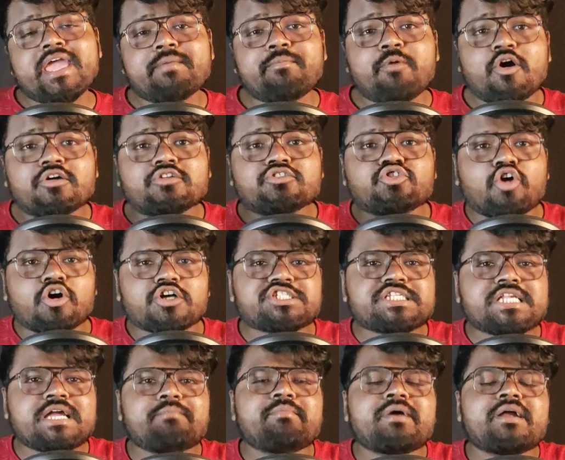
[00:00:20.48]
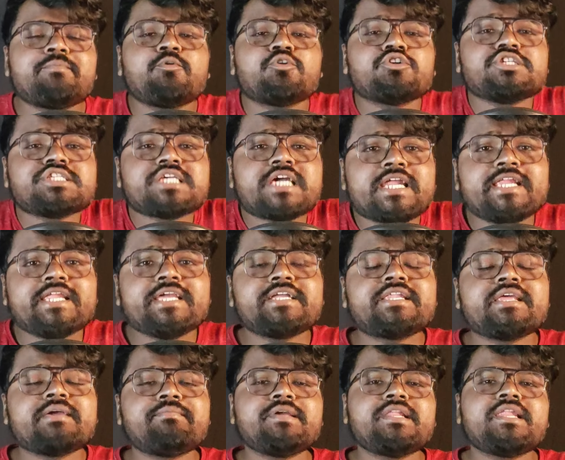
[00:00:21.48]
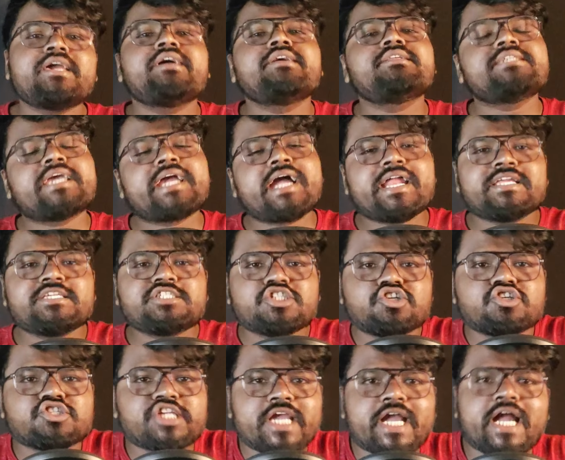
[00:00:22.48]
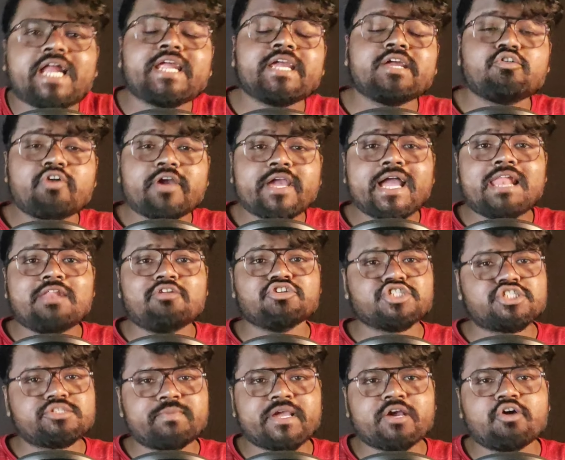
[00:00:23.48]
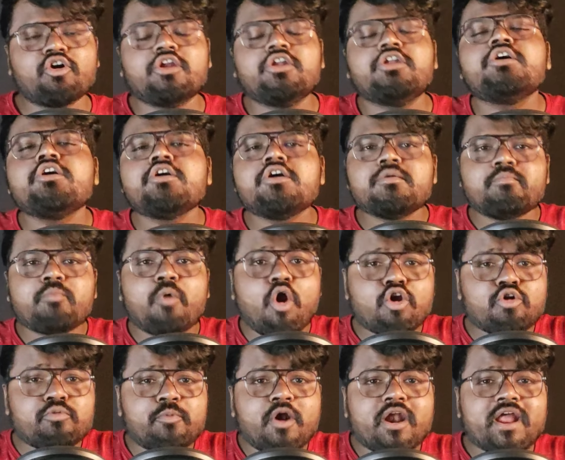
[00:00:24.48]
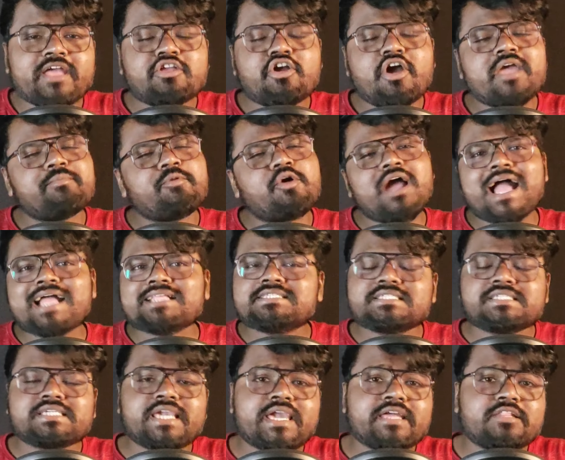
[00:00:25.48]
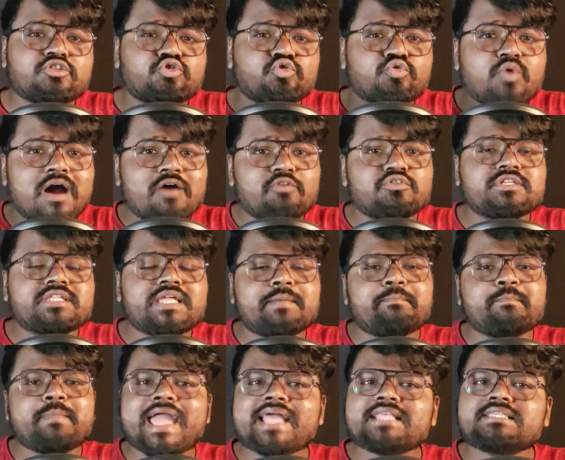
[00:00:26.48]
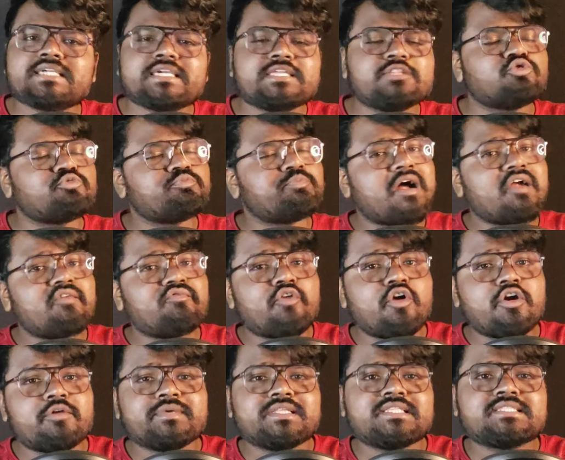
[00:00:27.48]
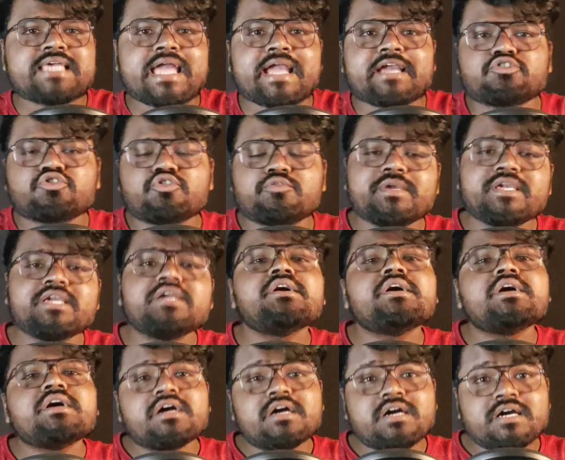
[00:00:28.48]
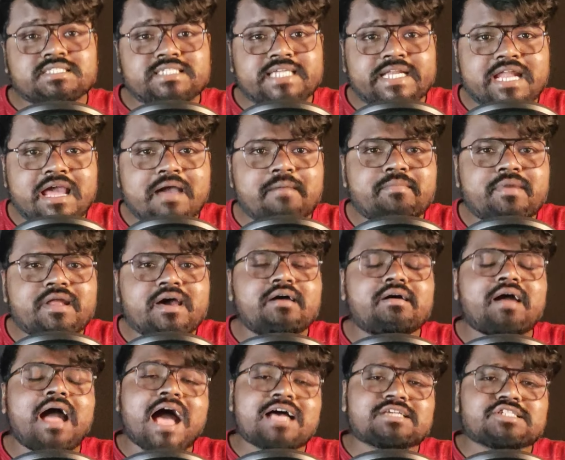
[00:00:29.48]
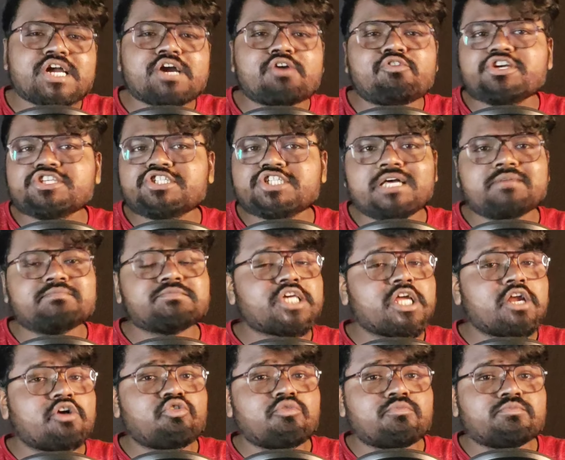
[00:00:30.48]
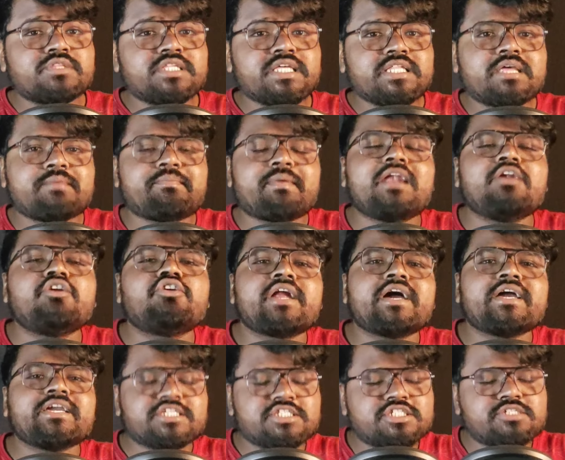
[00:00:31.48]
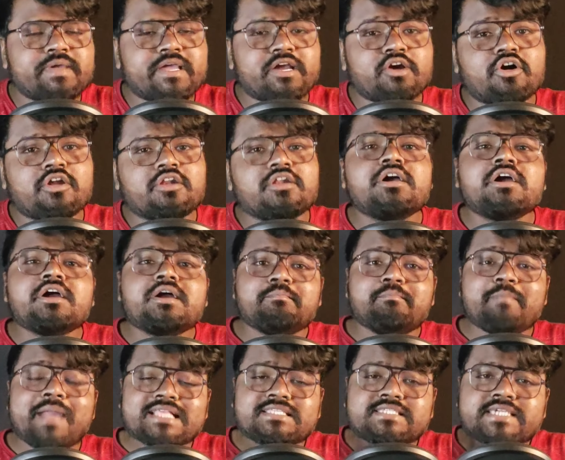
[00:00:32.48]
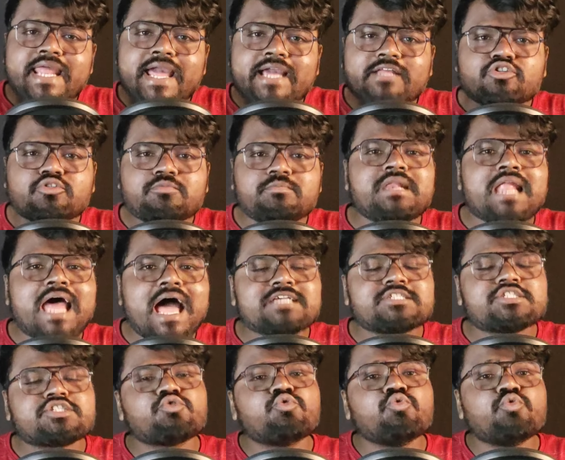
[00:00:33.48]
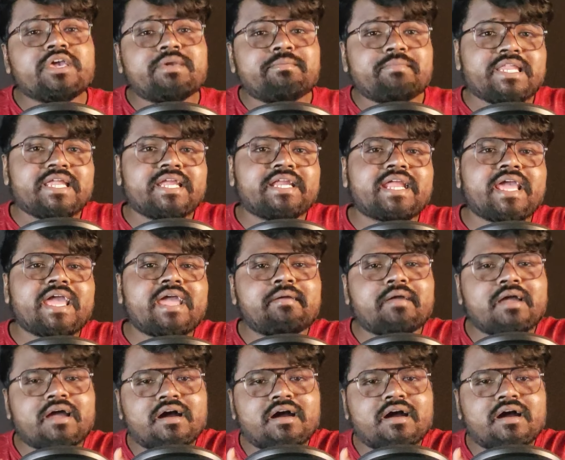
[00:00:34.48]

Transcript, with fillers: এবং দশ নাম্বার পজিশনে লিগ টেবিলে যেখানে ছিল সেখানেই রয়ে গেল ইস্টবেঙ্গল বড় পরাজয় এবং আজকে থ্রু আউট দ্য ম্যাচ কিন্তু পারফরমেন্স একদমই যেটা আমরা আশা করেছিলাম সেরকম দিতে পারলো না ইস্টবেঙ্গল ম্যাচের একদম লাস্ট কুড়ি মিনিটে